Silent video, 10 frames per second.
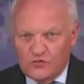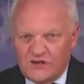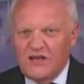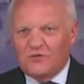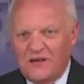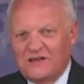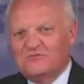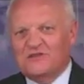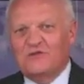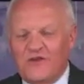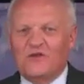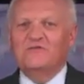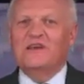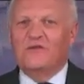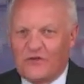détruire l'industrie
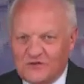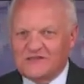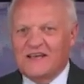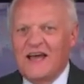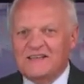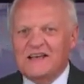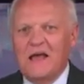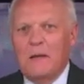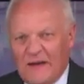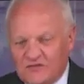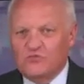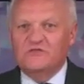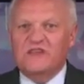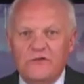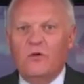ferroviaire française parce qu'une
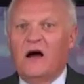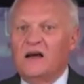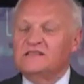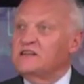Danoise a